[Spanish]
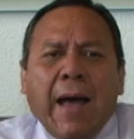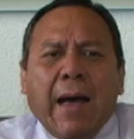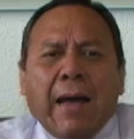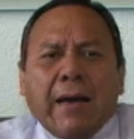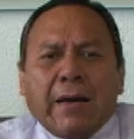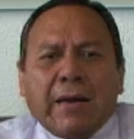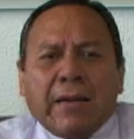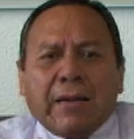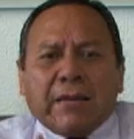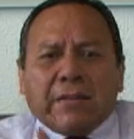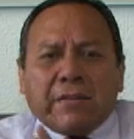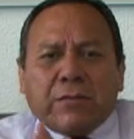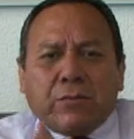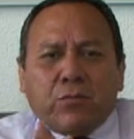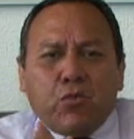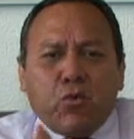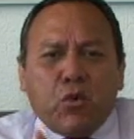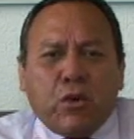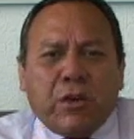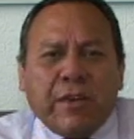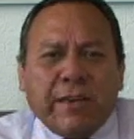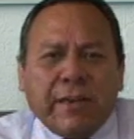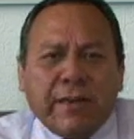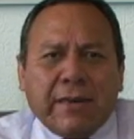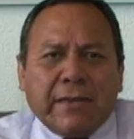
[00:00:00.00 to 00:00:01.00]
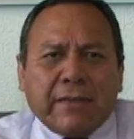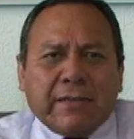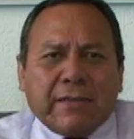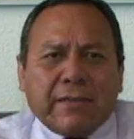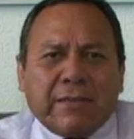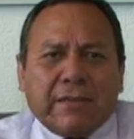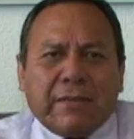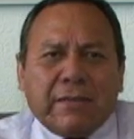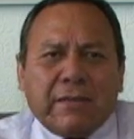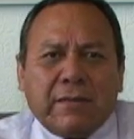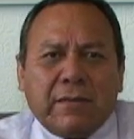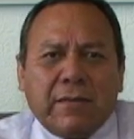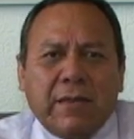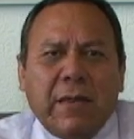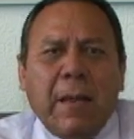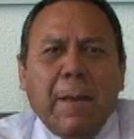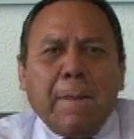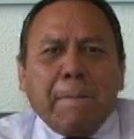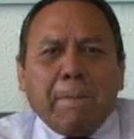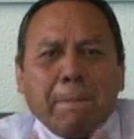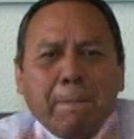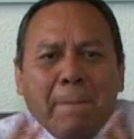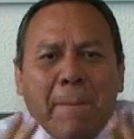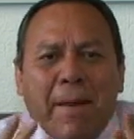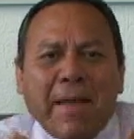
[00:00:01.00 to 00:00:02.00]
a las mujeres,
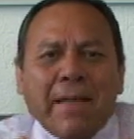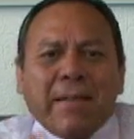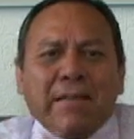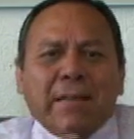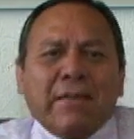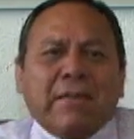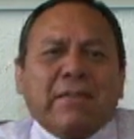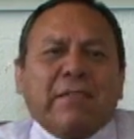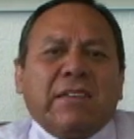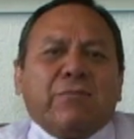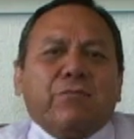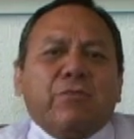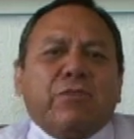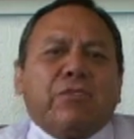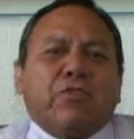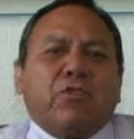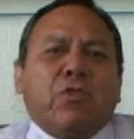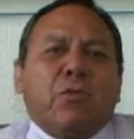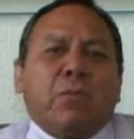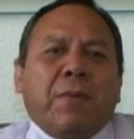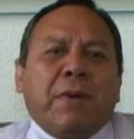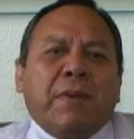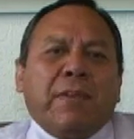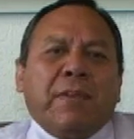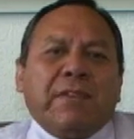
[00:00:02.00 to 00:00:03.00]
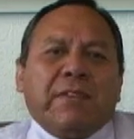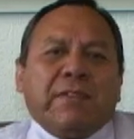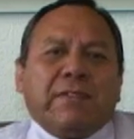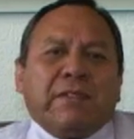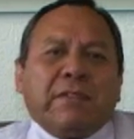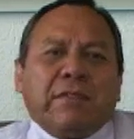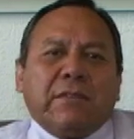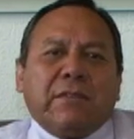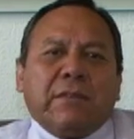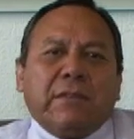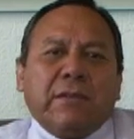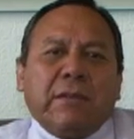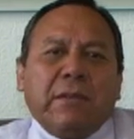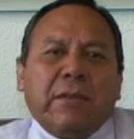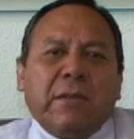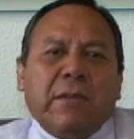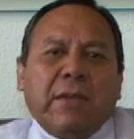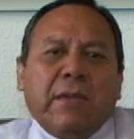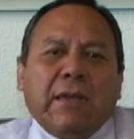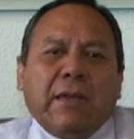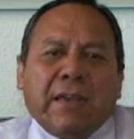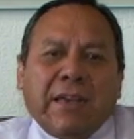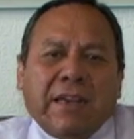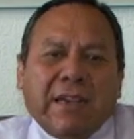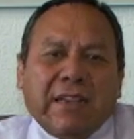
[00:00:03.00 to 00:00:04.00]
madres de nuestro país,
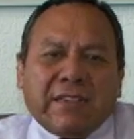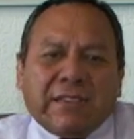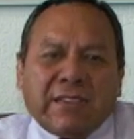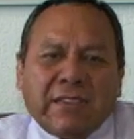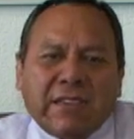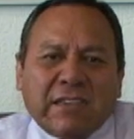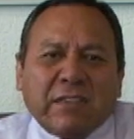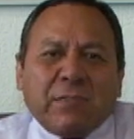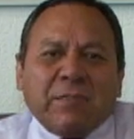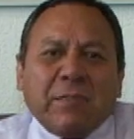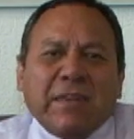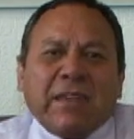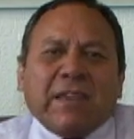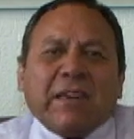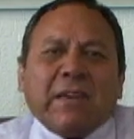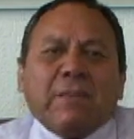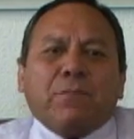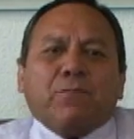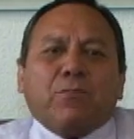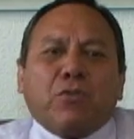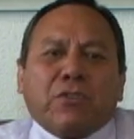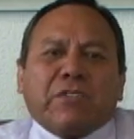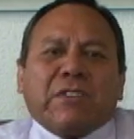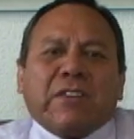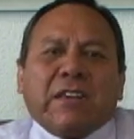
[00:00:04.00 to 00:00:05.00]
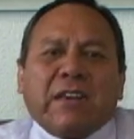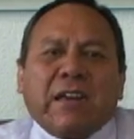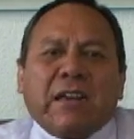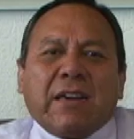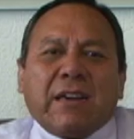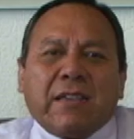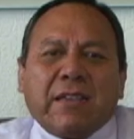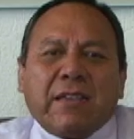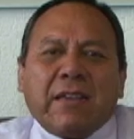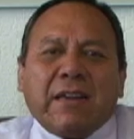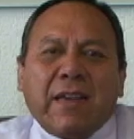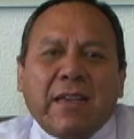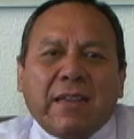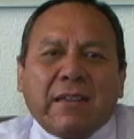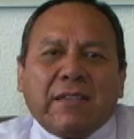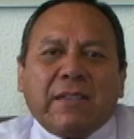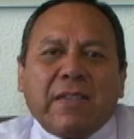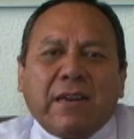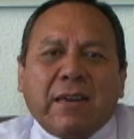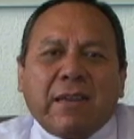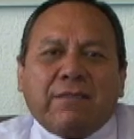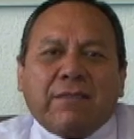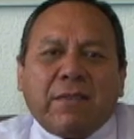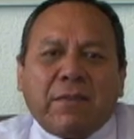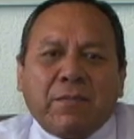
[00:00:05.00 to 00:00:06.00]
que se esmeran por sacar adelante a
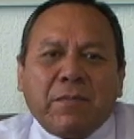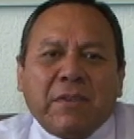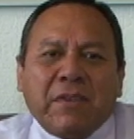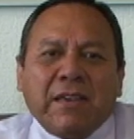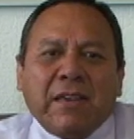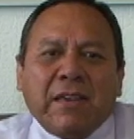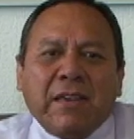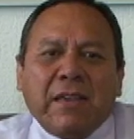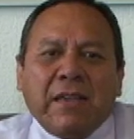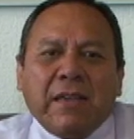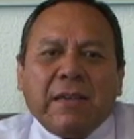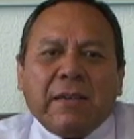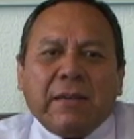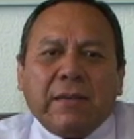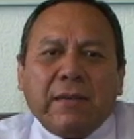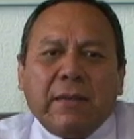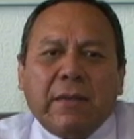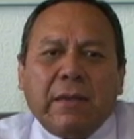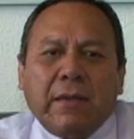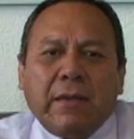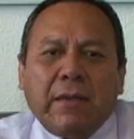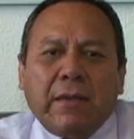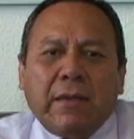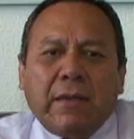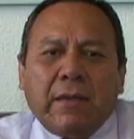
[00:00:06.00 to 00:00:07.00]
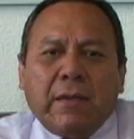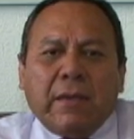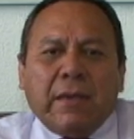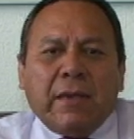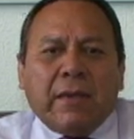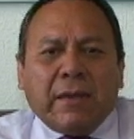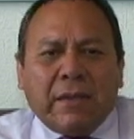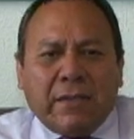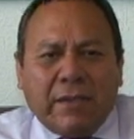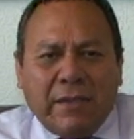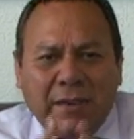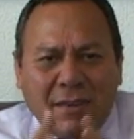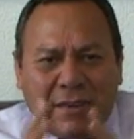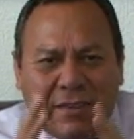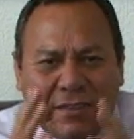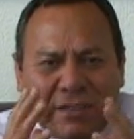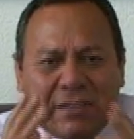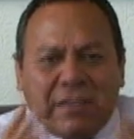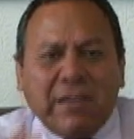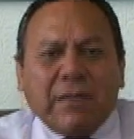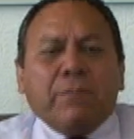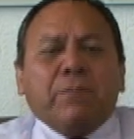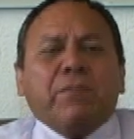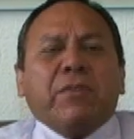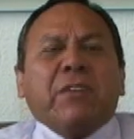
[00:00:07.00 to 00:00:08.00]
la familia y que tienen
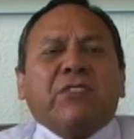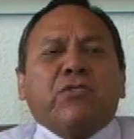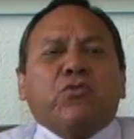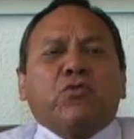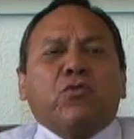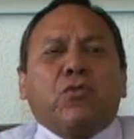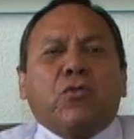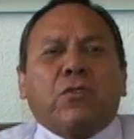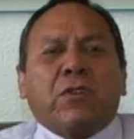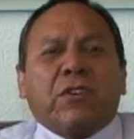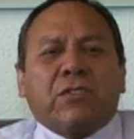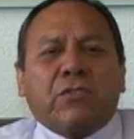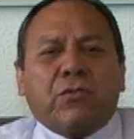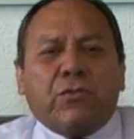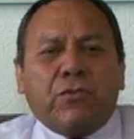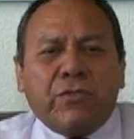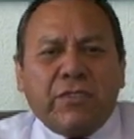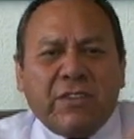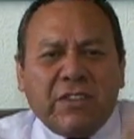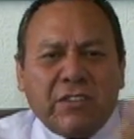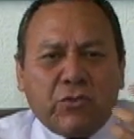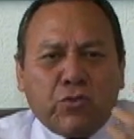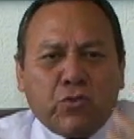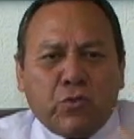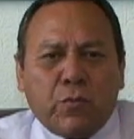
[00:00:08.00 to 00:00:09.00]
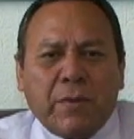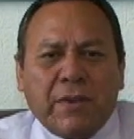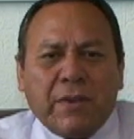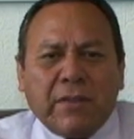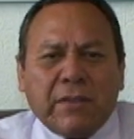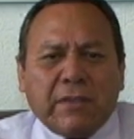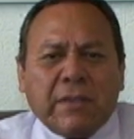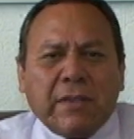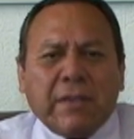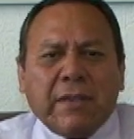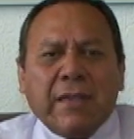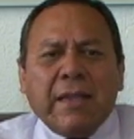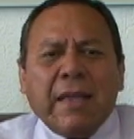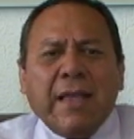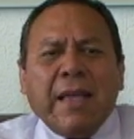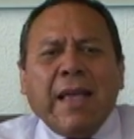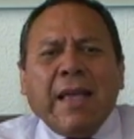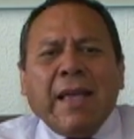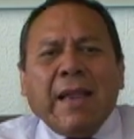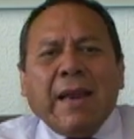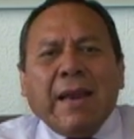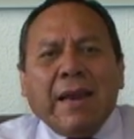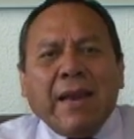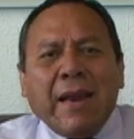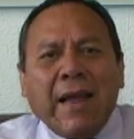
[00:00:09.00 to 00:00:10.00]
siempre en su corazón y en su mente
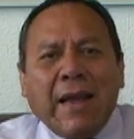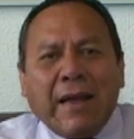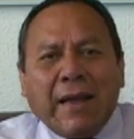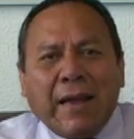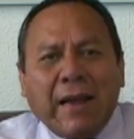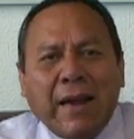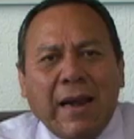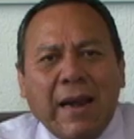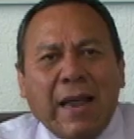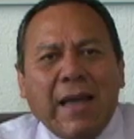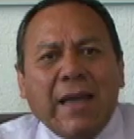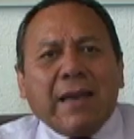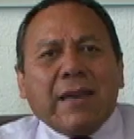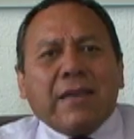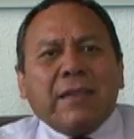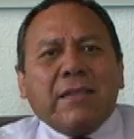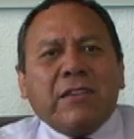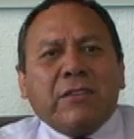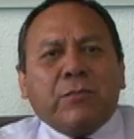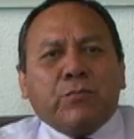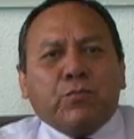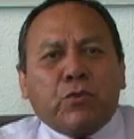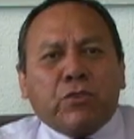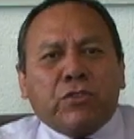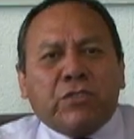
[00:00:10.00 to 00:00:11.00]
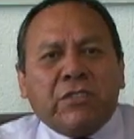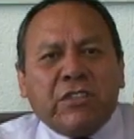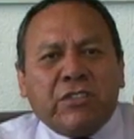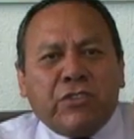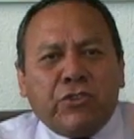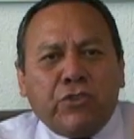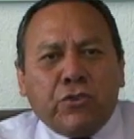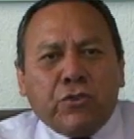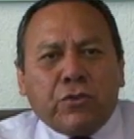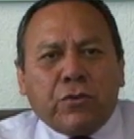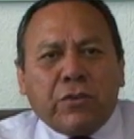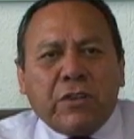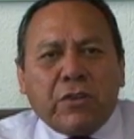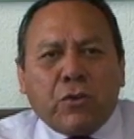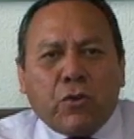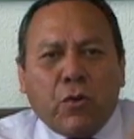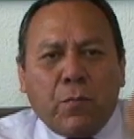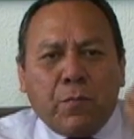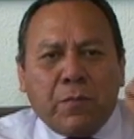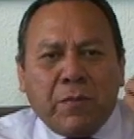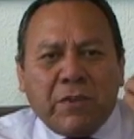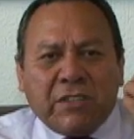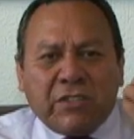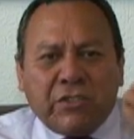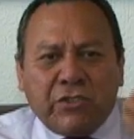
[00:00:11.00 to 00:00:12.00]
la clara disposición y
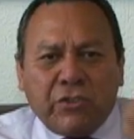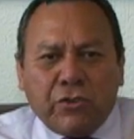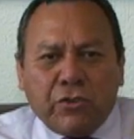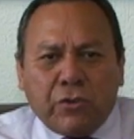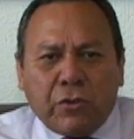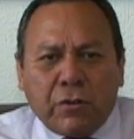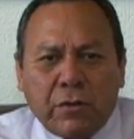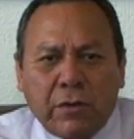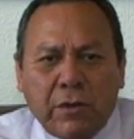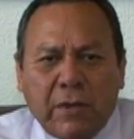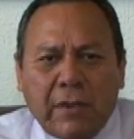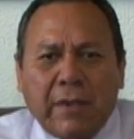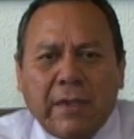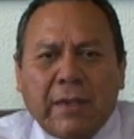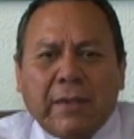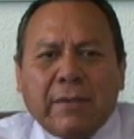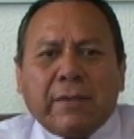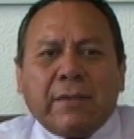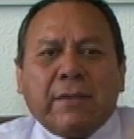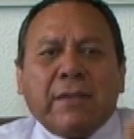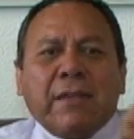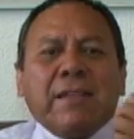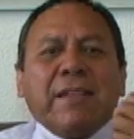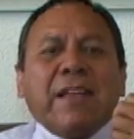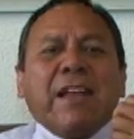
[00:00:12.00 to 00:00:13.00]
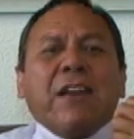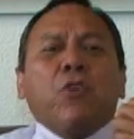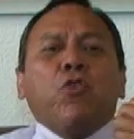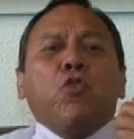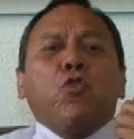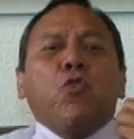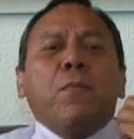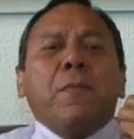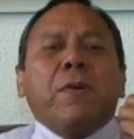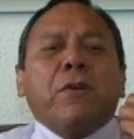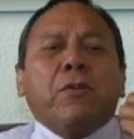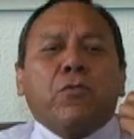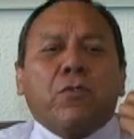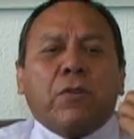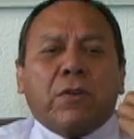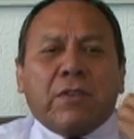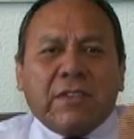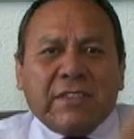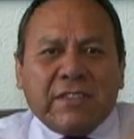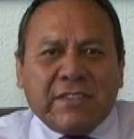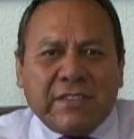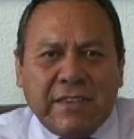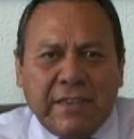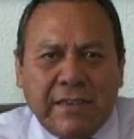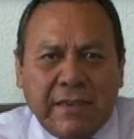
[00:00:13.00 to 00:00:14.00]
convicción de dar lo mejor
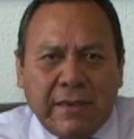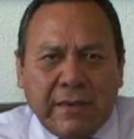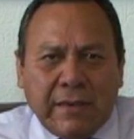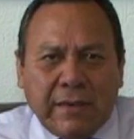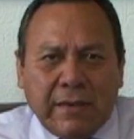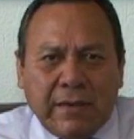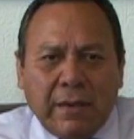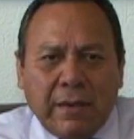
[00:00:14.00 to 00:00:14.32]
de sí